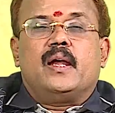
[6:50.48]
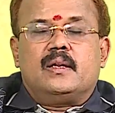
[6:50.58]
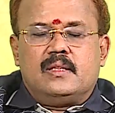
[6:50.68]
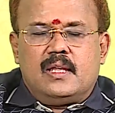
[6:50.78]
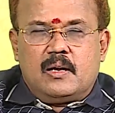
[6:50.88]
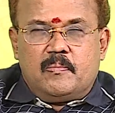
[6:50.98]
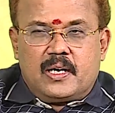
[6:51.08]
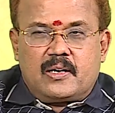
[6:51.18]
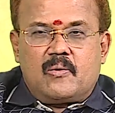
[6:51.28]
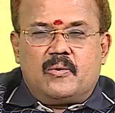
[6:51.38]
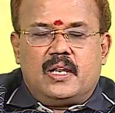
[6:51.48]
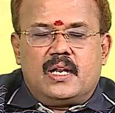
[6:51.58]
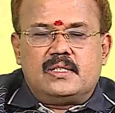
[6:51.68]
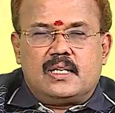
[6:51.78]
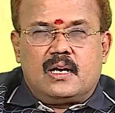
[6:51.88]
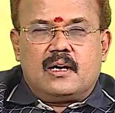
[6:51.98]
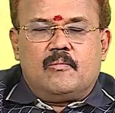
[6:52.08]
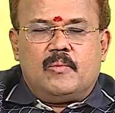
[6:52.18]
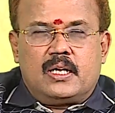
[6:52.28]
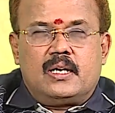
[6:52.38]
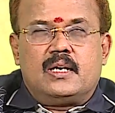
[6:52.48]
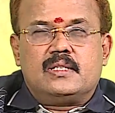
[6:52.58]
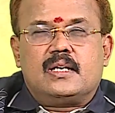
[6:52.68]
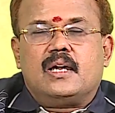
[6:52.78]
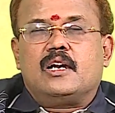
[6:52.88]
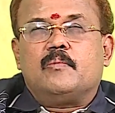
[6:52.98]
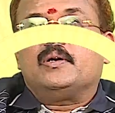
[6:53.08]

அடுத்ததாக பார்க்கக்கூடிய ராசிக்காரர்கள் மகர ராசிக்காரர்கள்